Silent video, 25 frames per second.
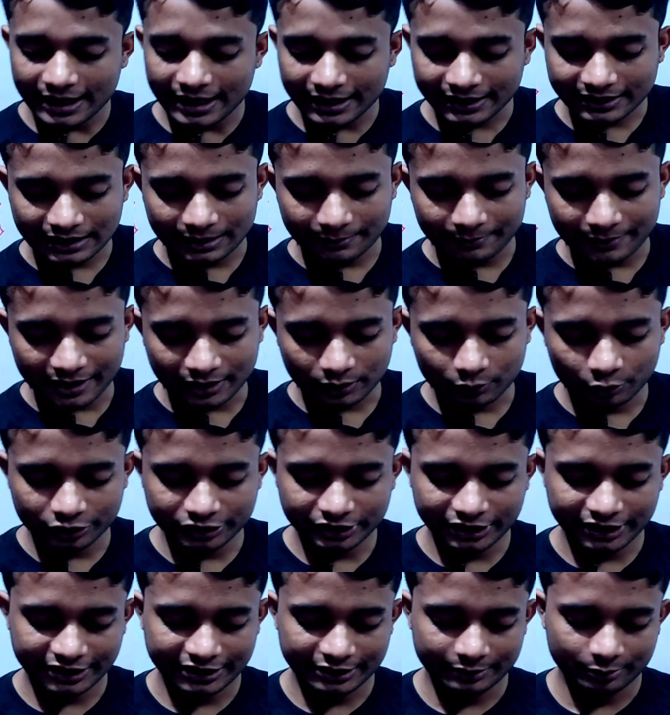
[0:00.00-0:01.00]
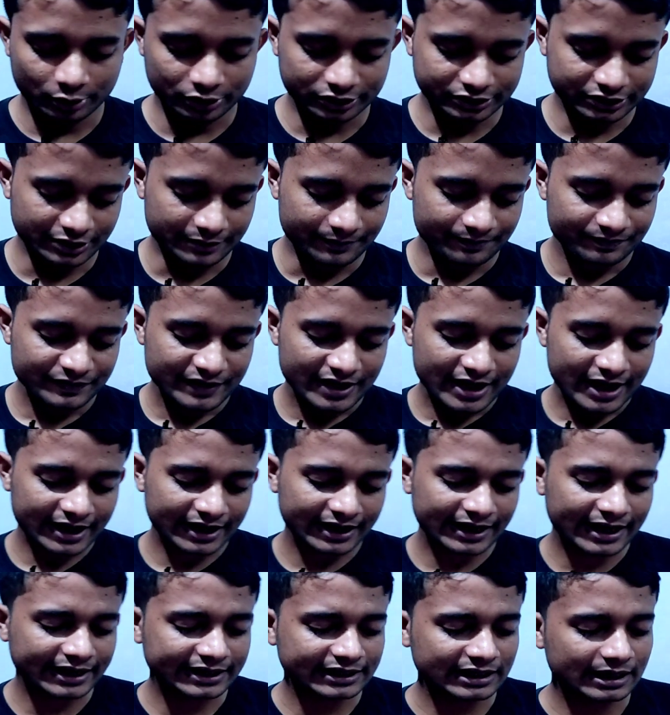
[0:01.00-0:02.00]
এক নাম্বার কোয়েশ্চেনটা কী বলছে
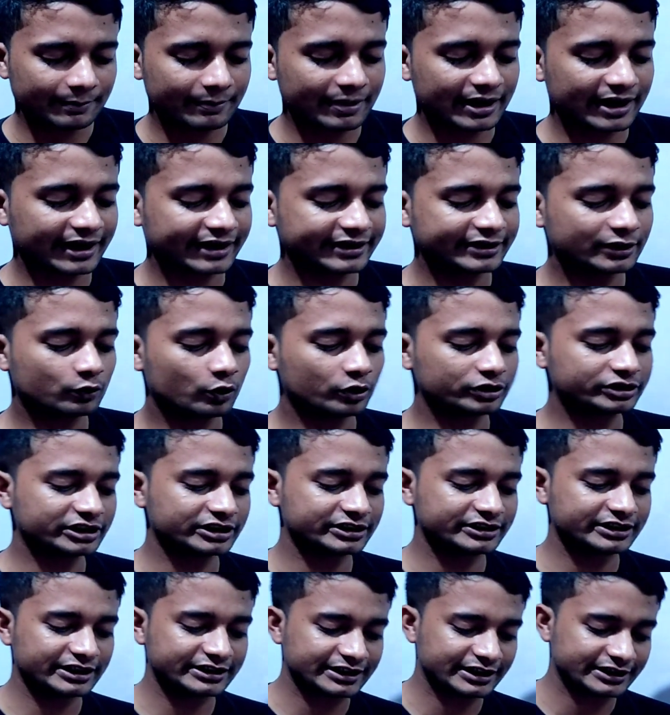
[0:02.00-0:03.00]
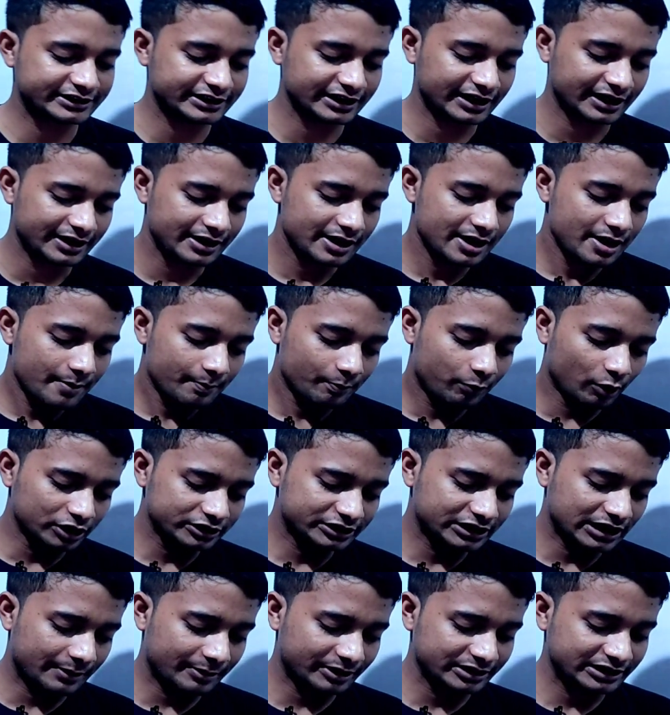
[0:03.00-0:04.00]
এখানে এক নাম্বার একটি কোয়েশ্চেন দিয়ে দিয়েছে
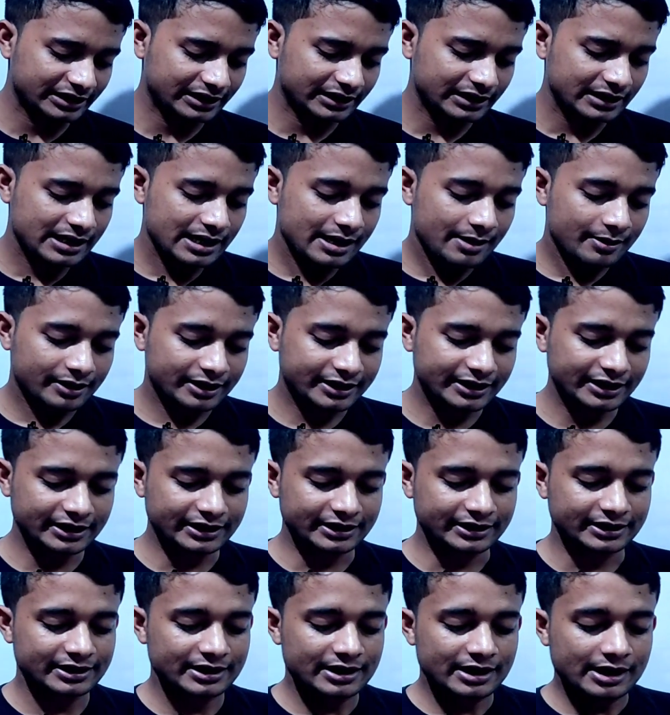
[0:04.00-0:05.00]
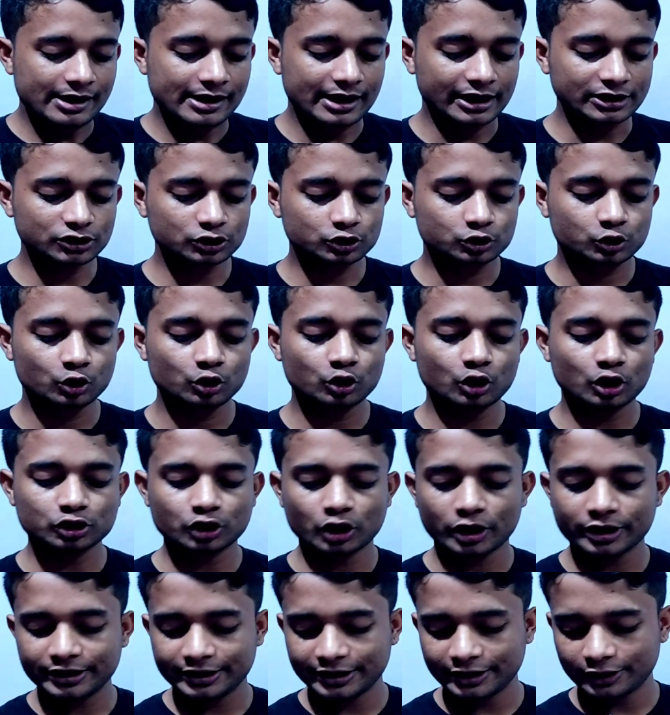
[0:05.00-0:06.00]
বলছে আমাদের কি রাশি
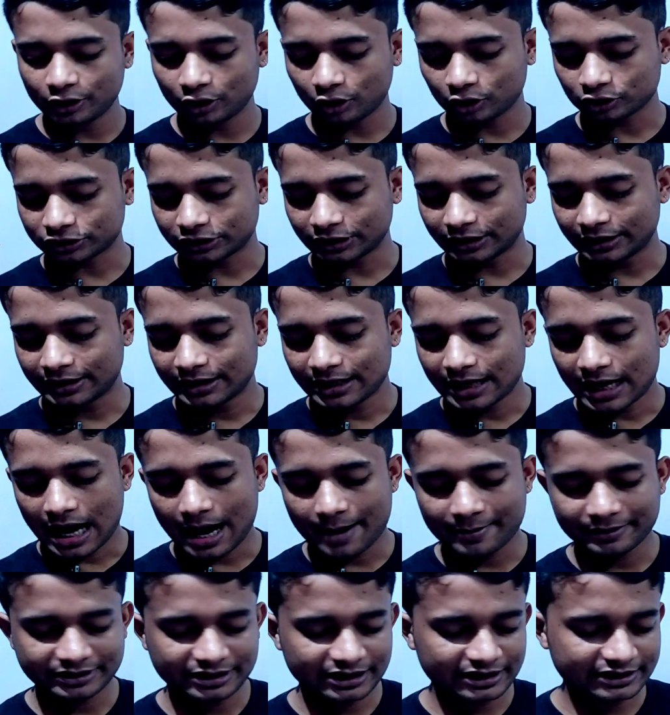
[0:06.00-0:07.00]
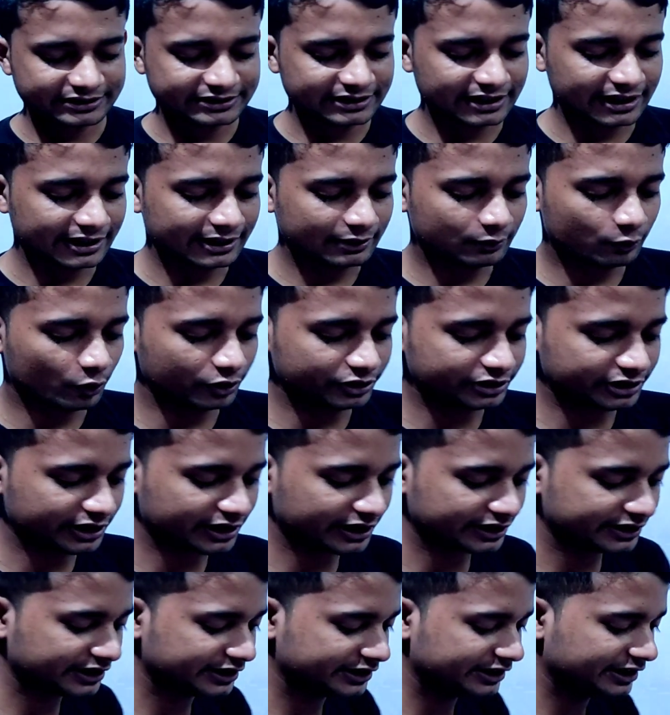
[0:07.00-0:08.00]
শূন্যদয় নির্ণয় করতে আমাদের যেই
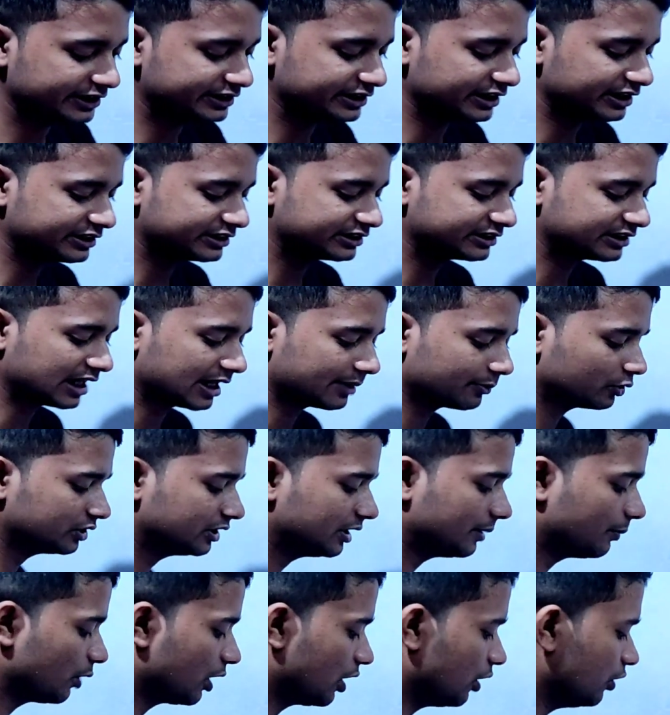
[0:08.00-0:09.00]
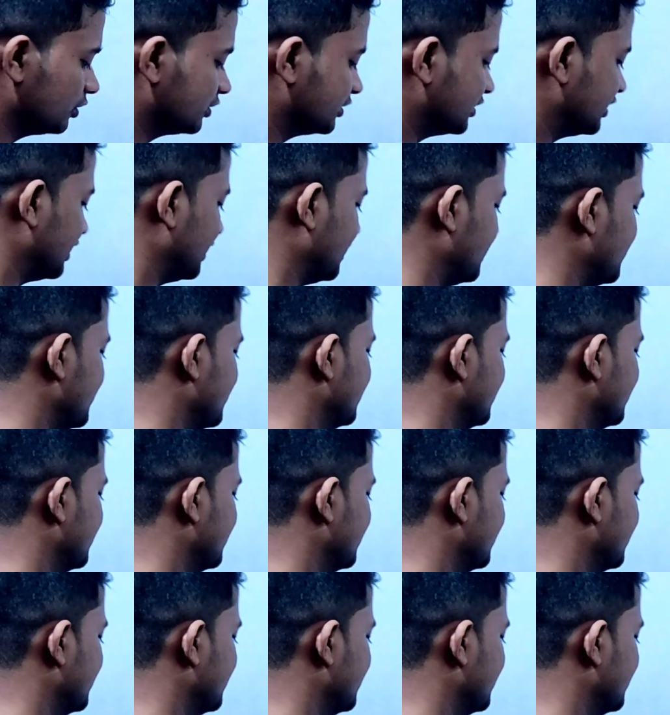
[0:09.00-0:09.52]
কোয়েশ্চেনটা দিয়ে দিয়েছে তার মধ্যে বলা হচ্ছে